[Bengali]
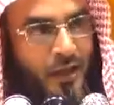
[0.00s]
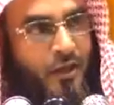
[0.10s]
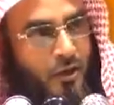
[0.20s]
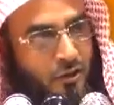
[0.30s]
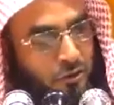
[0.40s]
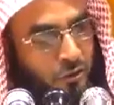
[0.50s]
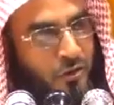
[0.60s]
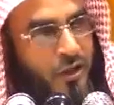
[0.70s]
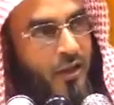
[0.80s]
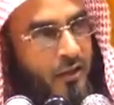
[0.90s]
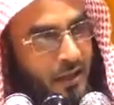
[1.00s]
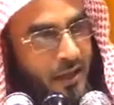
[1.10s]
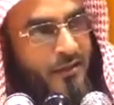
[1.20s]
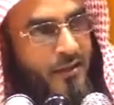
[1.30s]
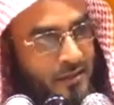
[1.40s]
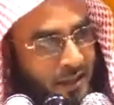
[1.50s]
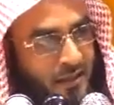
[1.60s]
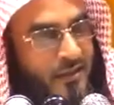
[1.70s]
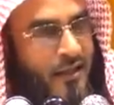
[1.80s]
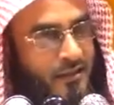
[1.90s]
এর অন্তর কি হেদায়তের
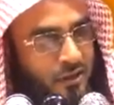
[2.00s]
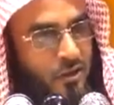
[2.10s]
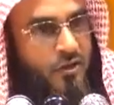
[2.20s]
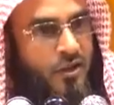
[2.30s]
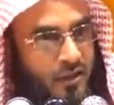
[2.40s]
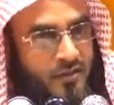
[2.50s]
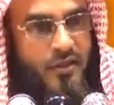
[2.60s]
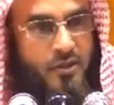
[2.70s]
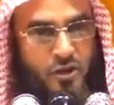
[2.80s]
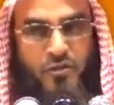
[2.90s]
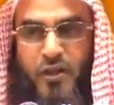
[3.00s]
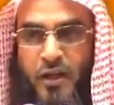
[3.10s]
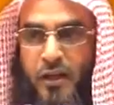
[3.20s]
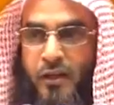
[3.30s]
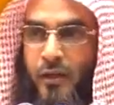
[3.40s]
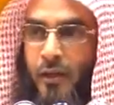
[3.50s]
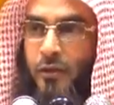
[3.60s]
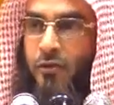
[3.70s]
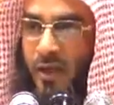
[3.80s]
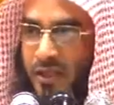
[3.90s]
চাহিদা আছে সঠিক রাস্তার সন্ধানের
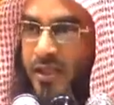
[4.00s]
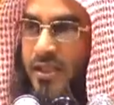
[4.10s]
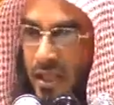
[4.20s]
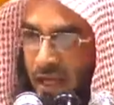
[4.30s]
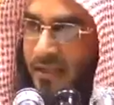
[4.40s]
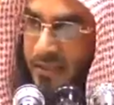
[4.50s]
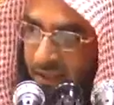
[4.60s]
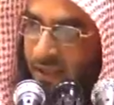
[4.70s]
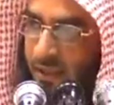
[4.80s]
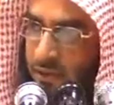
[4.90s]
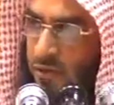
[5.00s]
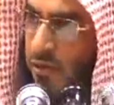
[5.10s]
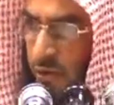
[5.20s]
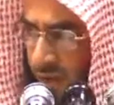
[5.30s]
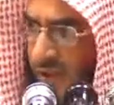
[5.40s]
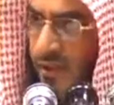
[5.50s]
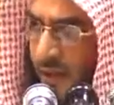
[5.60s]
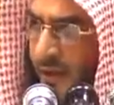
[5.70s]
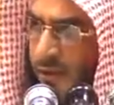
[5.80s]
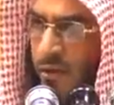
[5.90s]
তলাশে সে আছে যদি তলাশে
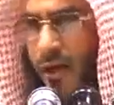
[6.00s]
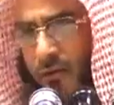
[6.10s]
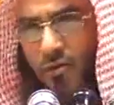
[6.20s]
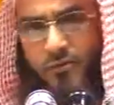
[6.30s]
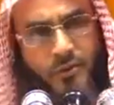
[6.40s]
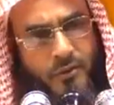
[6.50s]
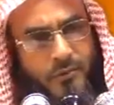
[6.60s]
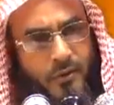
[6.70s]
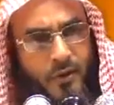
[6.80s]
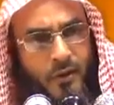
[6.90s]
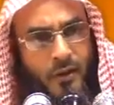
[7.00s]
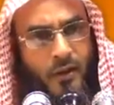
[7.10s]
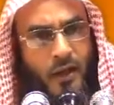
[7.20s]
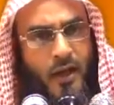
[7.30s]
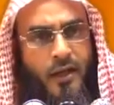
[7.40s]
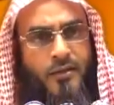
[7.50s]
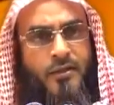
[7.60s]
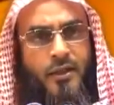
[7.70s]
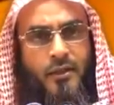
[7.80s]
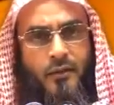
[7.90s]
থাকে তো আল্লাহ তফিক দেবেন আর
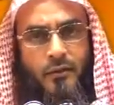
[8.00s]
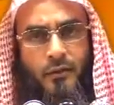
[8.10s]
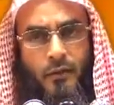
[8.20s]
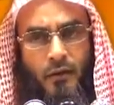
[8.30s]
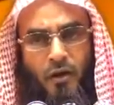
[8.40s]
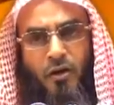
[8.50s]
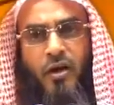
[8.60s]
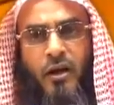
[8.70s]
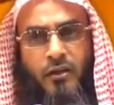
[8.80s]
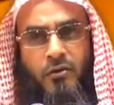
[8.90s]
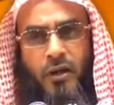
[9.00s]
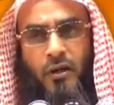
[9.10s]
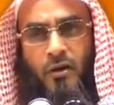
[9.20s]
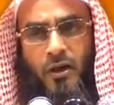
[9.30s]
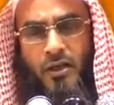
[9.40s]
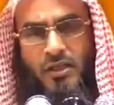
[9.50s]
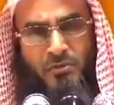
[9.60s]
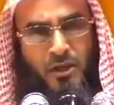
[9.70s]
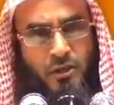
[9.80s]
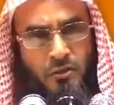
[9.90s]
যে অহংকার করে হকের
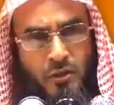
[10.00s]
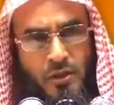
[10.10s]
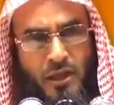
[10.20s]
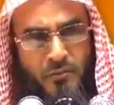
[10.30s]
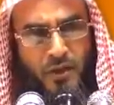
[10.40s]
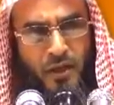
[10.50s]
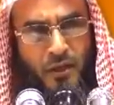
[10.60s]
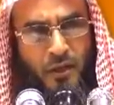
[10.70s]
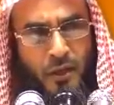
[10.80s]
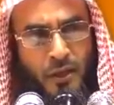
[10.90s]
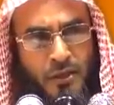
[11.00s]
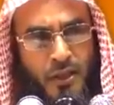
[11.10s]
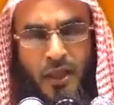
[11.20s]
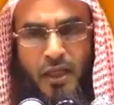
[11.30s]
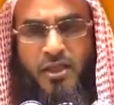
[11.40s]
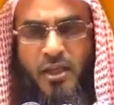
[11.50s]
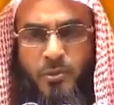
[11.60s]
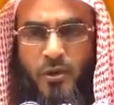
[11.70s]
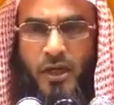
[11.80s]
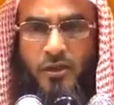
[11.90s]
সামনে সত্যের সামনেই যে হিংসা
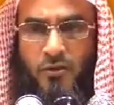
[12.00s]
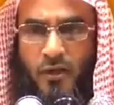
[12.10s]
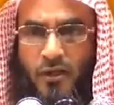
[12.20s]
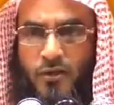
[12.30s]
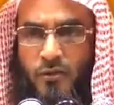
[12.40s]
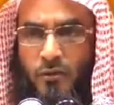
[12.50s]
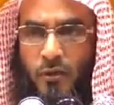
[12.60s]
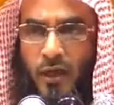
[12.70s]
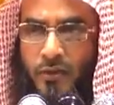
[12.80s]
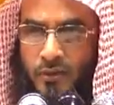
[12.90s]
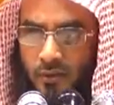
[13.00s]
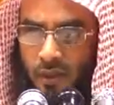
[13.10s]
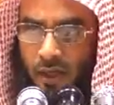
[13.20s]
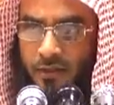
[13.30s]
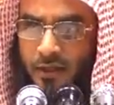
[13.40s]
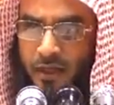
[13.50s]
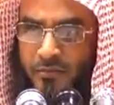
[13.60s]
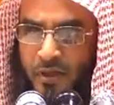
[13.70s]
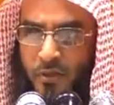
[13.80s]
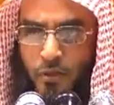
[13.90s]
প্রকাশ করে রসুল্লাহ সাল্লা
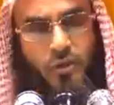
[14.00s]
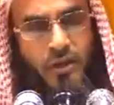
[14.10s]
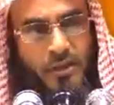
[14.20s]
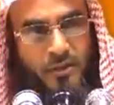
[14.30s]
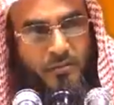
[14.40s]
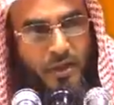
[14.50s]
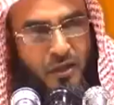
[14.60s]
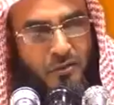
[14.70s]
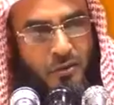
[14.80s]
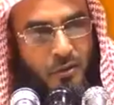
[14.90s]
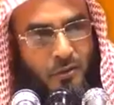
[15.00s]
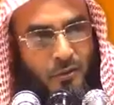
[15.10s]
সাল্লামকে রসুল হিসাবে মেনে নিতে